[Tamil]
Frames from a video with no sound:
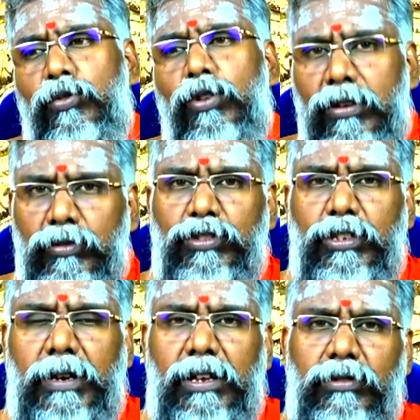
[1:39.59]
கோயிலும்
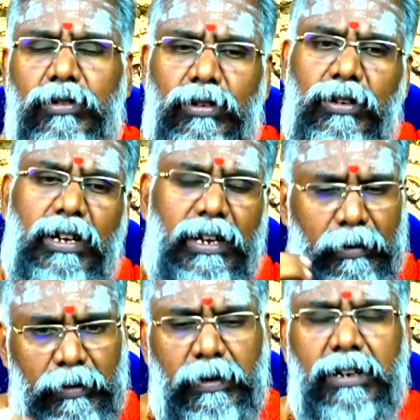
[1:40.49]
சுத்தமாக இருக்கும்
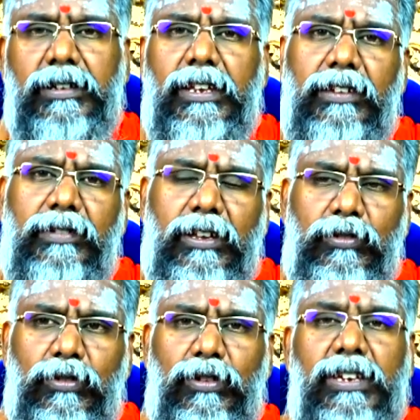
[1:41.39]
நம்ம மனம் நிறைவாக
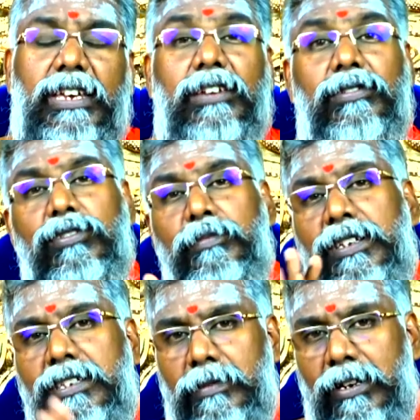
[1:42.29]
இருக்கும் இறைவனுக்கும்
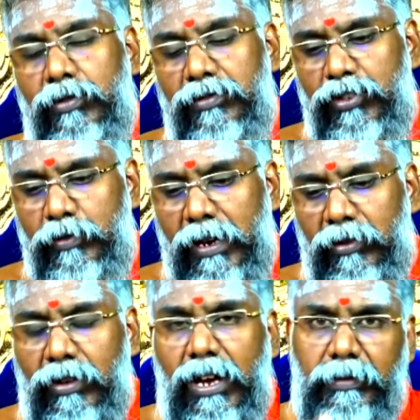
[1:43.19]
பிடிச்சமான ஒரு விஷயமா
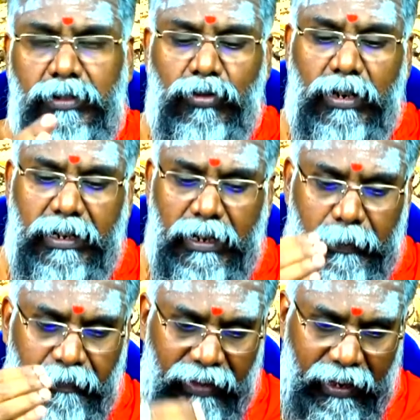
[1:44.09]
இருக்கும் அப்படின்னு சொல்லிட்டு
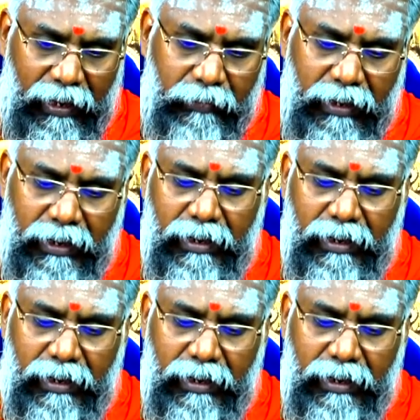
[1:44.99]
நாம்